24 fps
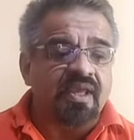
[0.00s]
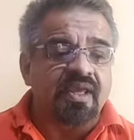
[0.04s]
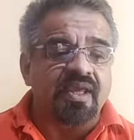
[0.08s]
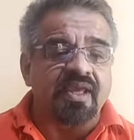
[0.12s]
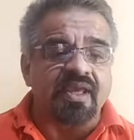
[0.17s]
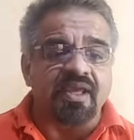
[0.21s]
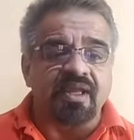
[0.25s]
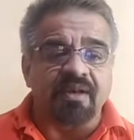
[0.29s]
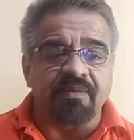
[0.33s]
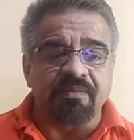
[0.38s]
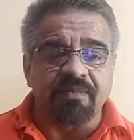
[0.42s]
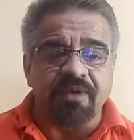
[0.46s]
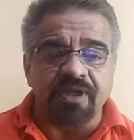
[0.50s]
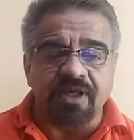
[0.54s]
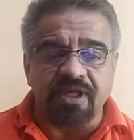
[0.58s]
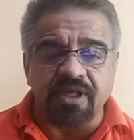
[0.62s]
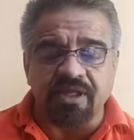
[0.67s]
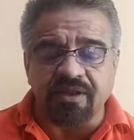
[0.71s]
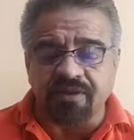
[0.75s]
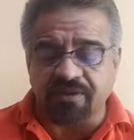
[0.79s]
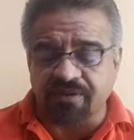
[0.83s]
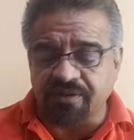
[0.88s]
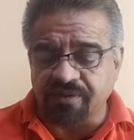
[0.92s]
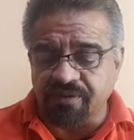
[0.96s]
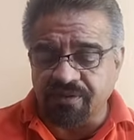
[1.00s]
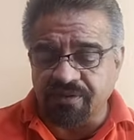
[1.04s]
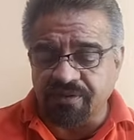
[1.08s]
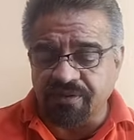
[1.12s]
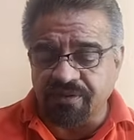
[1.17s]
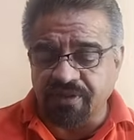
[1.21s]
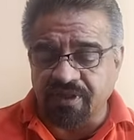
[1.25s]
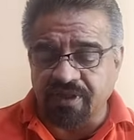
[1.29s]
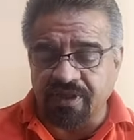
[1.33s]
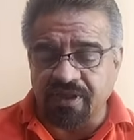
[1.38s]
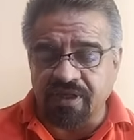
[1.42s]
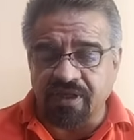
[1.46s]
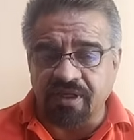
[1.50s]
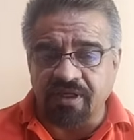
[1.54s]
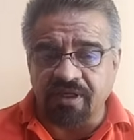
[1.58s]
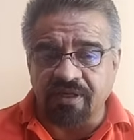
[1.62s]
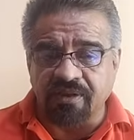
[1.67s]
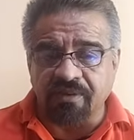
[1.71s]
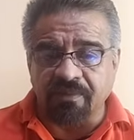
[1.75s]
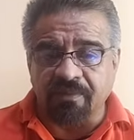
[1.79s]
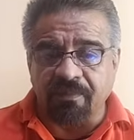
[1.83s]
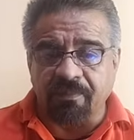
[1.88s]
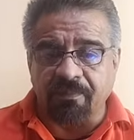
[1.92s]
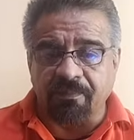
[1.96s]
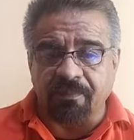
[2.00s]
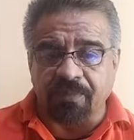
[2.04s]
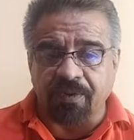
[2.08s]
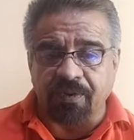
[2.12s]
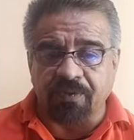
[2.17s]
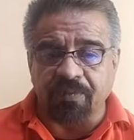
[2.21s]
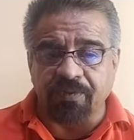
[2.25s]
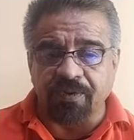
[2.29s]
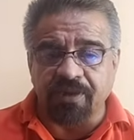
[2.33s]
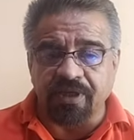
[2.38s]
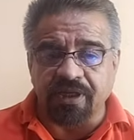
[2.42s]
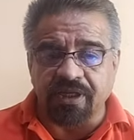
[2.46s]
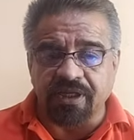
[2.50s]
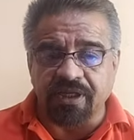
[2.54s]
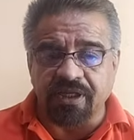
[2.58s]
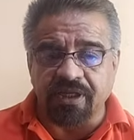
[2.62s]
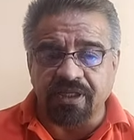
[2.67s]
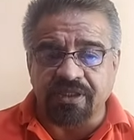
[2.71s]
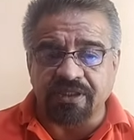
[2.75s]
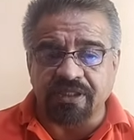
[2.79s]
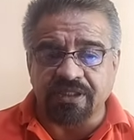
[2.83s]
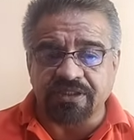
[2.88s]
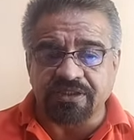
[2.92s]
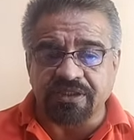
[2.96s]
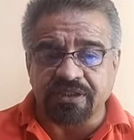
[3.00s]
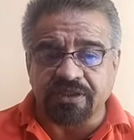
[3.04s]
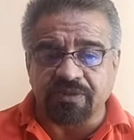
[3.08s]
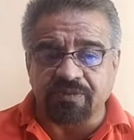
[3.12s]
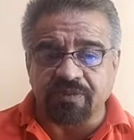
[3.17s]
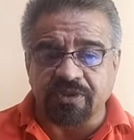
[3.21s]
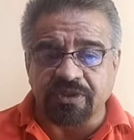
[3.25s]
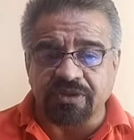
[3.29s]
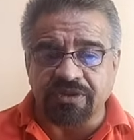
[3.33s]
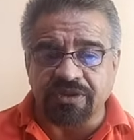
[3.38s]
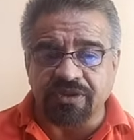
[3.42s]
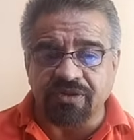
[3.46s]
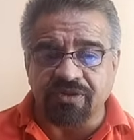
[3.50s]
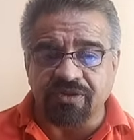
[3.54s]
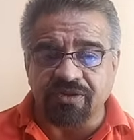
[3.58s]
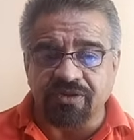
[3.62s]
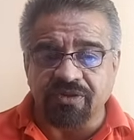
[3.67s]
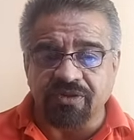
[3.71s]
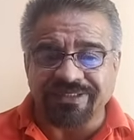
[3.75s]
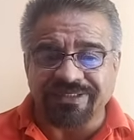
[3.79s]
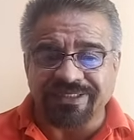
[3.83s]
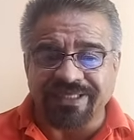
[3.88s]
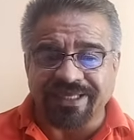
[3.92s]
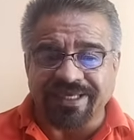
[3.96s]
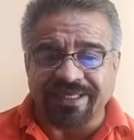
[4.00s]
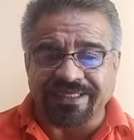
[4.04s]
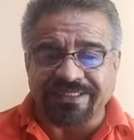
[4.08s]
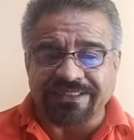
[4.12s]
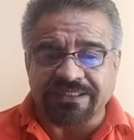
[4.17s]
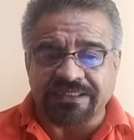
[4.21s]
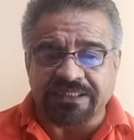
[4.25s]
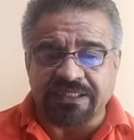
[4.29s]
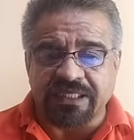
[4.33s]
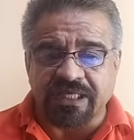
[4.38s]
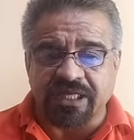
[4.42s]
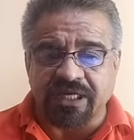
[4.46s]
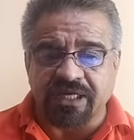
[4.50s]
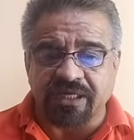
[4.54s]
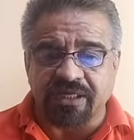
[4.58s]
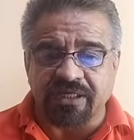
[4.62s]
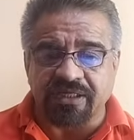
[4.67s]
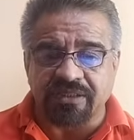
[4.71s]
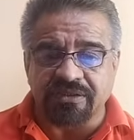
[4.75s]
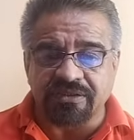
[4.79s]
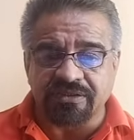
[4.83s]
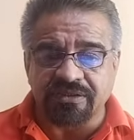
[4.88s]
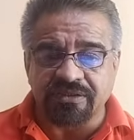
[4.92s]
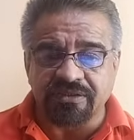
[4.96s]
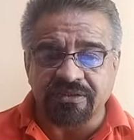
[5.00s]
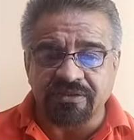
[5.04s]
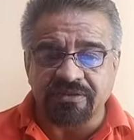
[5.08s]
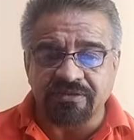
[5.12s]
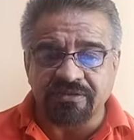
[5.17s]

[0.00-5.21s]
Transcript: El miedo ¿ah? proviene de situaciones externas.